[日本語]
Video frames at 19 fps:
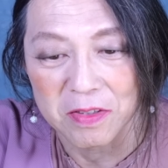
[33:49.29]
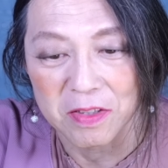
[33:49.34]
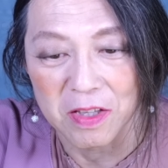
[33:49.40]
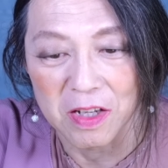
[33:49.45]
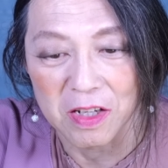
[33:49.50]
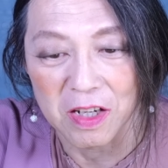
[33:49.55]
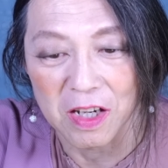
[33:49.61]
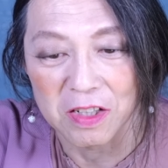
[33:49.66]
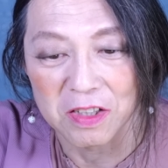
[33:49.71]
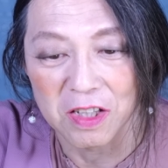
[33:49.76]

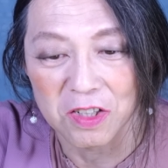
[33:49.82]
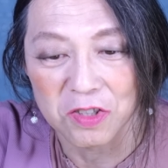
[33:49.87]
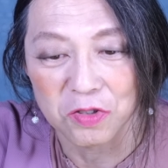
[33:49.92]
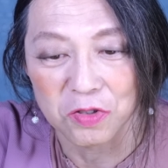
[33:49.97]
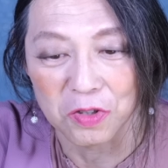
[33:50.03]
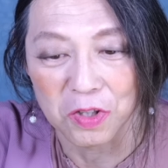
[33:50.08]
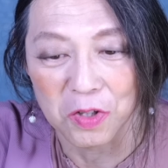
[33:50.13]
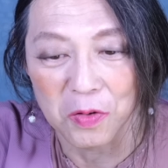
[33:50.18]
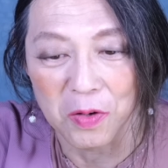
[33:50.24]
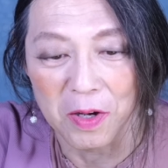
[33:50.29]
正解奪
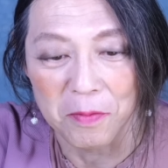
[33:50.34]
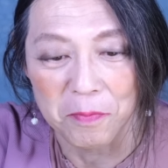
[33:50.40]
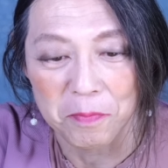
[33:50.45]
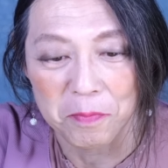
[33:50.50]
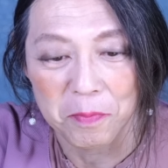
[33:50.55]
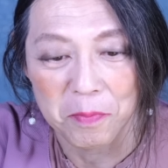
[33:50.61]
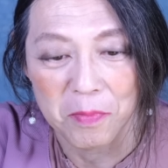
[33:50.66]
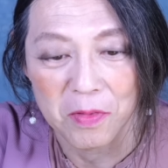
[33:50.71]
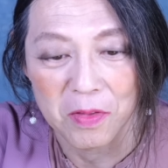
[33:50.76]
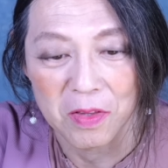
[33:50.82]
取費は、
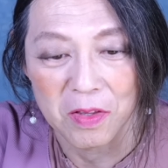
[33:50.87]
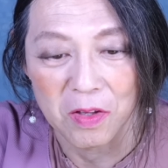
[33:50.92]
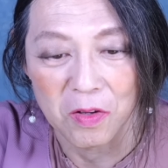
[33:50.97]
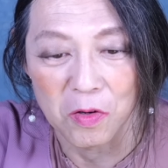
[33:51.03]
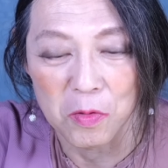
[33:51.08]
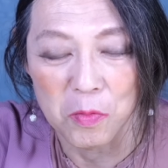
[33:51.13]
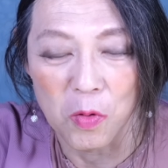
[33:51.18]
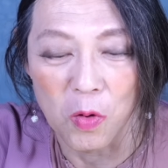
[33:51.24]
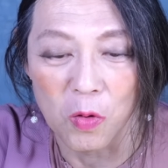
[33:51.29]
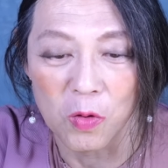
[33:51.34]

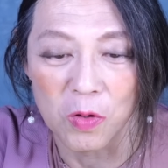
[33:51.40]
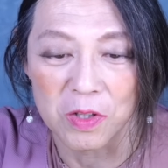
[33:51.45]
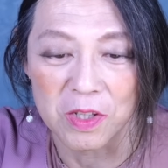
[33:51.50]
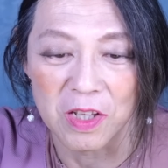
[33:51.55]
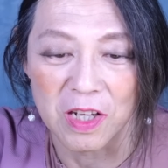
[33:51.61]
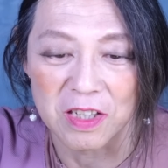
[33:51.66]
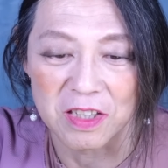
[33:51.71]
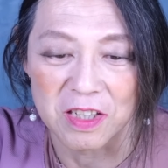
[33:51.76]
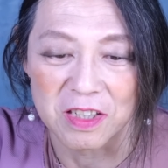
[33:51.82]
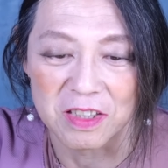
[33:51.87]
これも大分
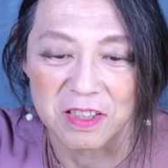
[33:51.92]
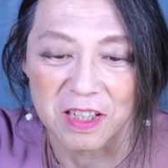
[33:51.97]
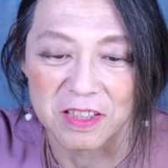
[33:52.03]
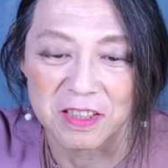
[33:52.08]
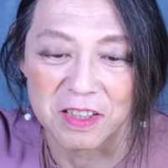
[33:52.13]
平3